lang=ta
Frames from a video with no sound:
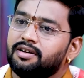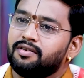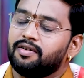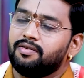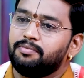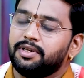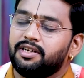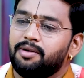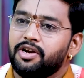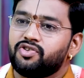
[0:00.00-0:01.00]
நடந்துட்டுருக்கும்
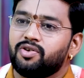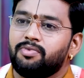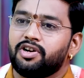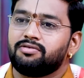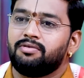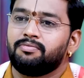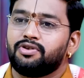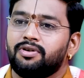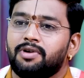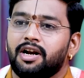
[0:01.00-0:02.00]
பார்த்திங்கன்னா மேஷம் ரிஷபம்
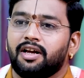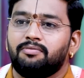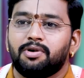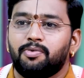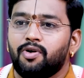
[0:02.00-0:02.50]
மிதுனம் கடகம்னு